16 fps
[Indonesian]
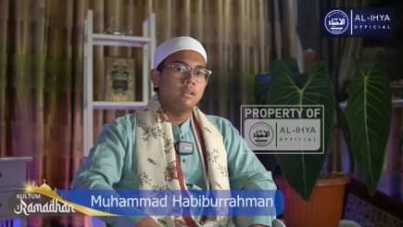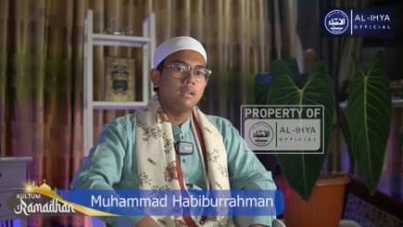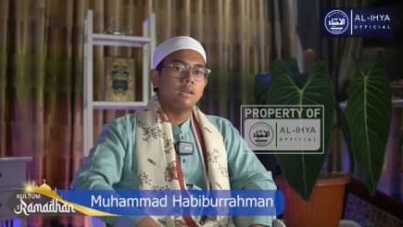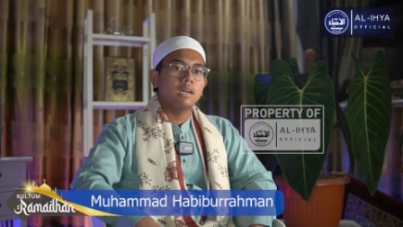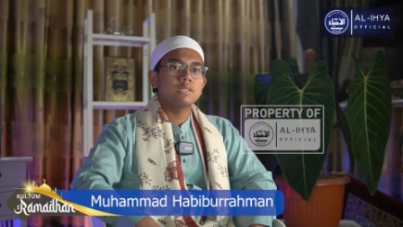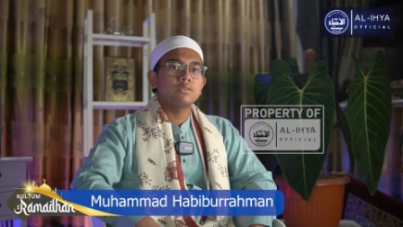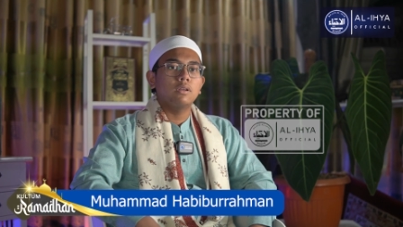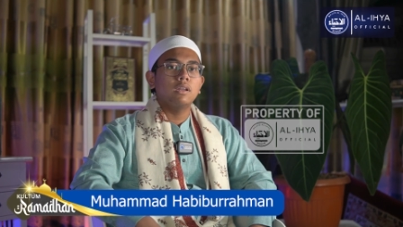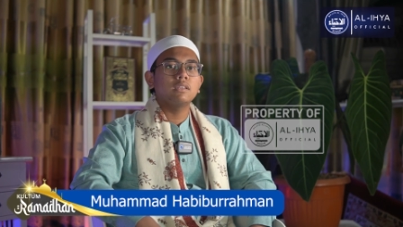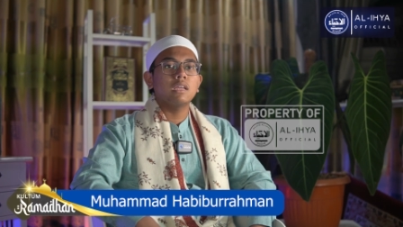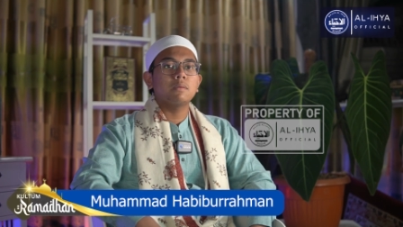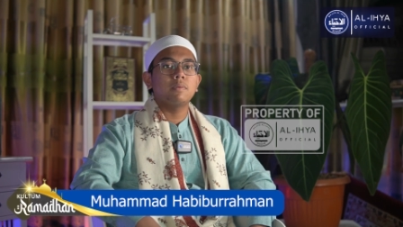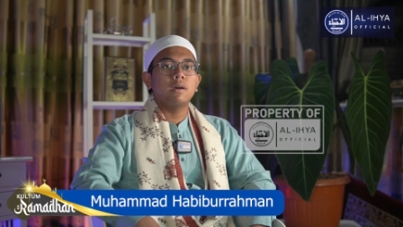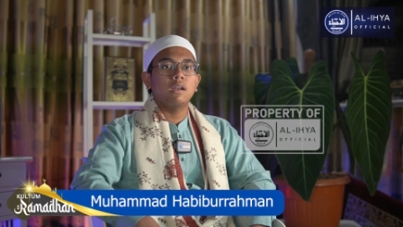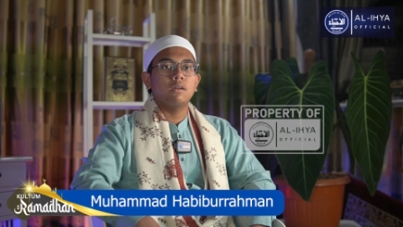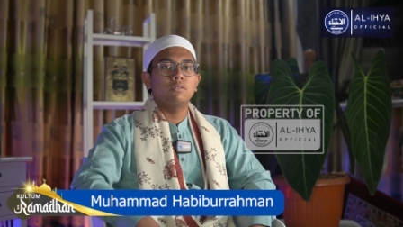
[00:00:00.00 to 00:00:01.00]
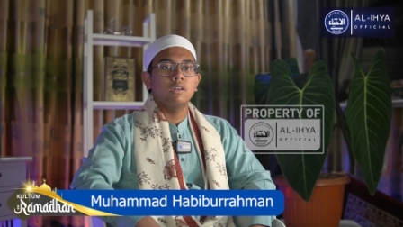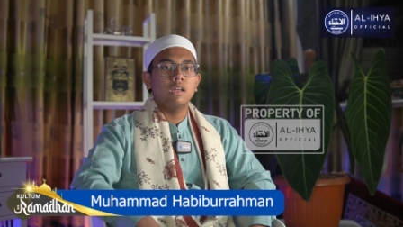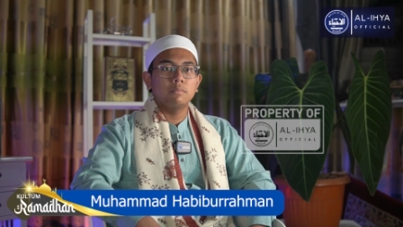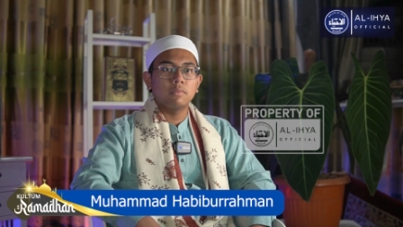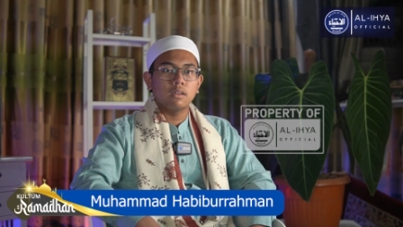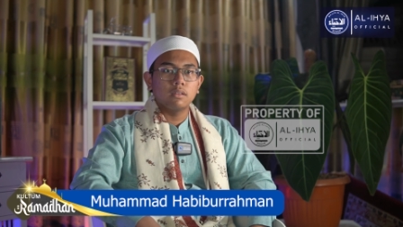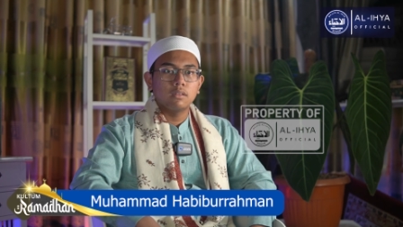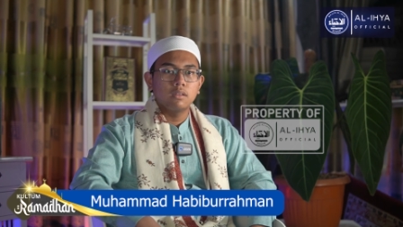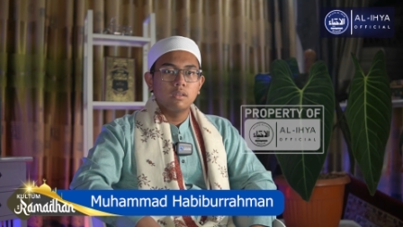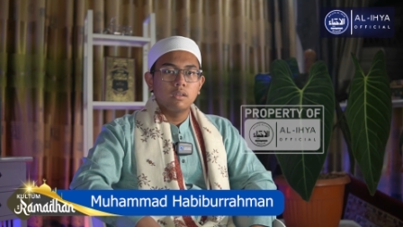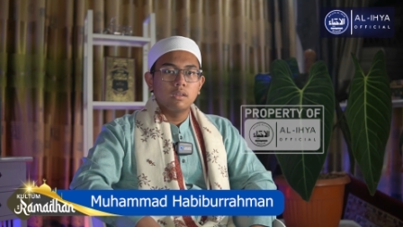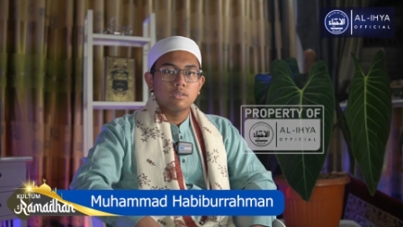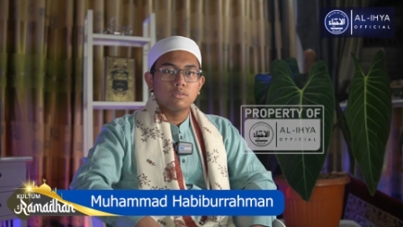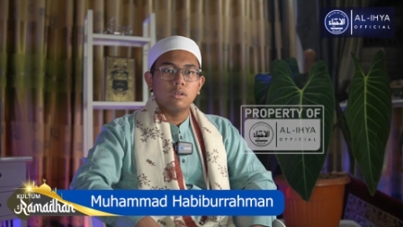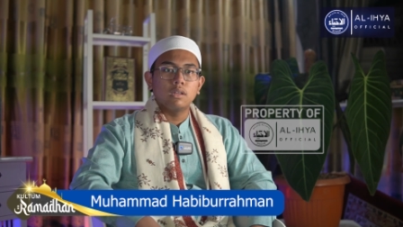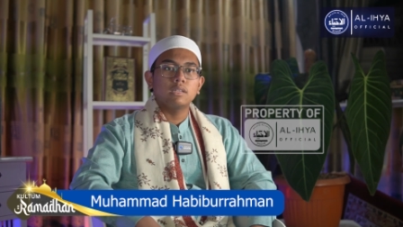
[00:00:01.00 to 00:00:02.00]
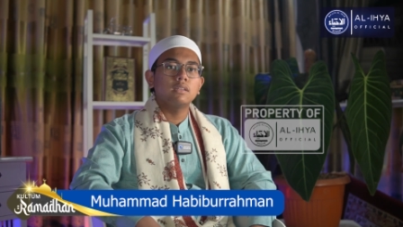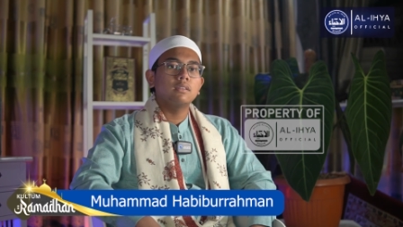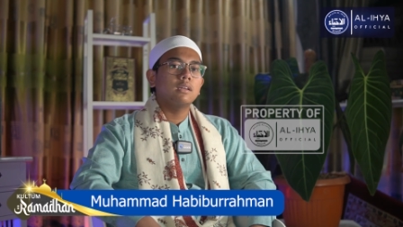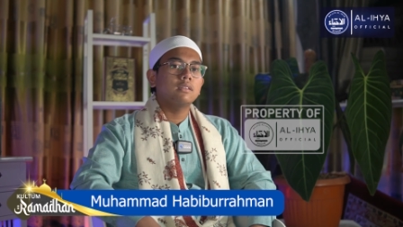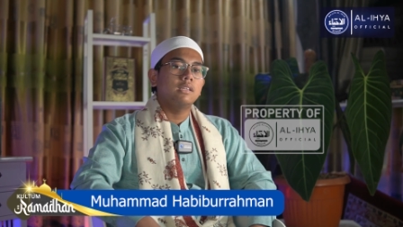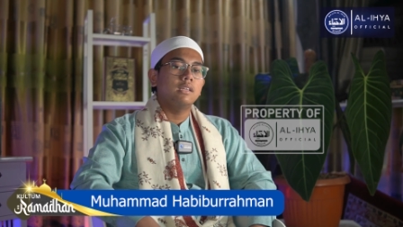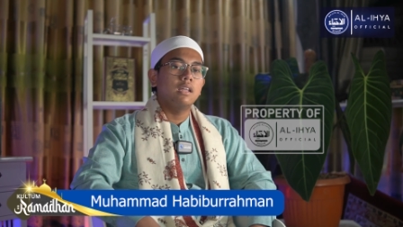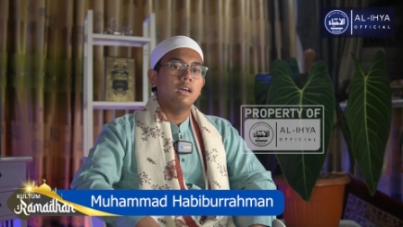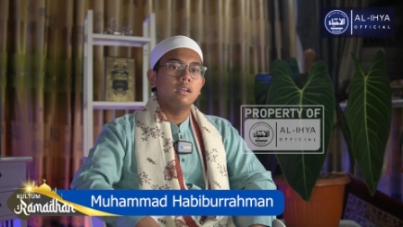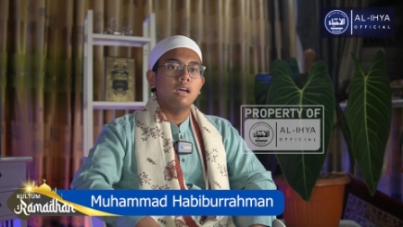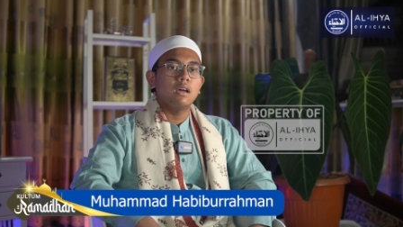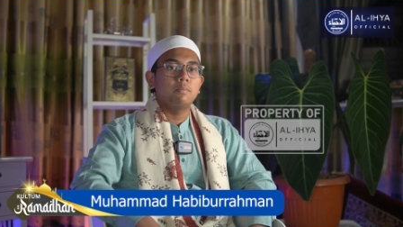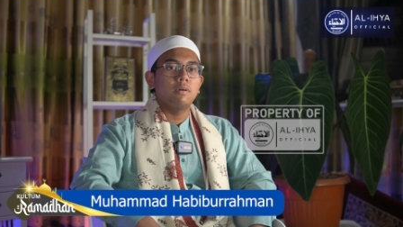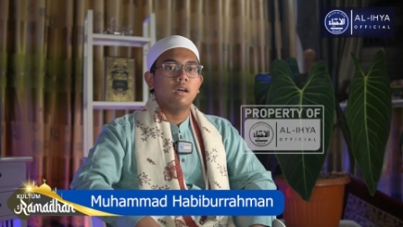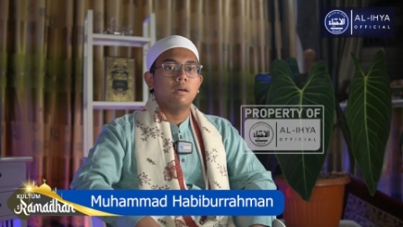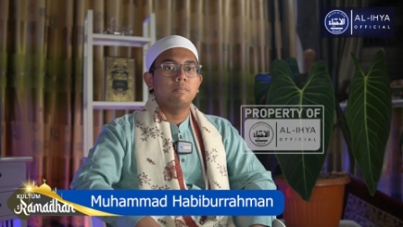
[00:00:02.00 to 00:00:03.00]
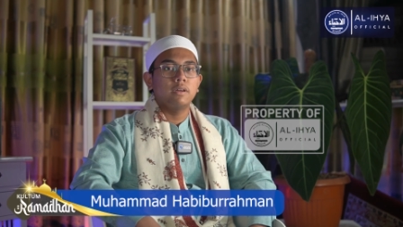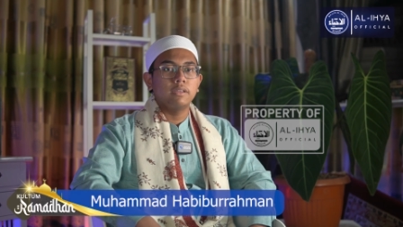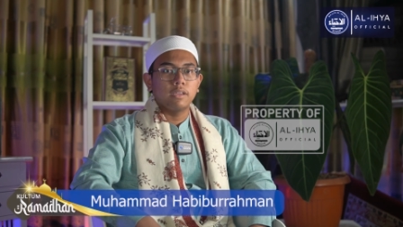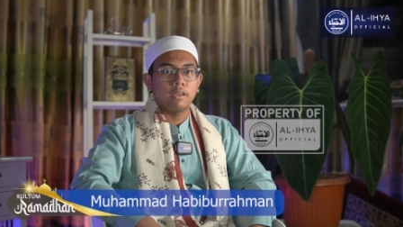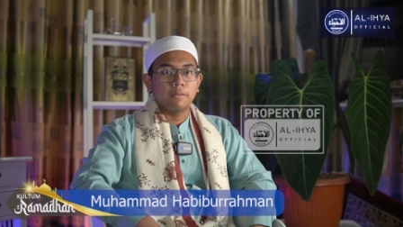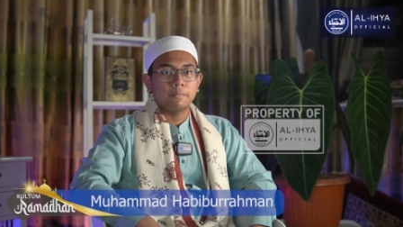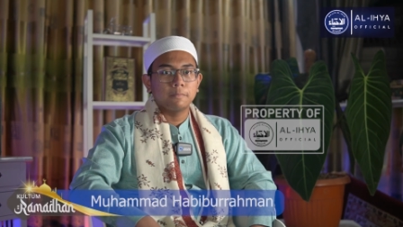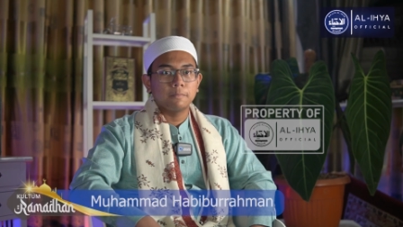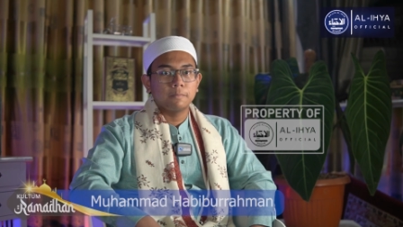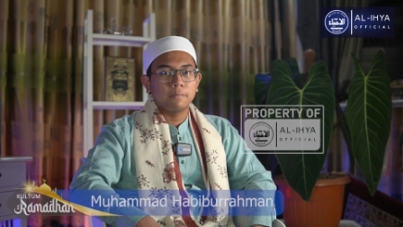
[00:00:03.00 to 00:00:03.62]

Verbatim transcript: dengan sholatnya para ulama, sholat kita tidak ada apa-apanya.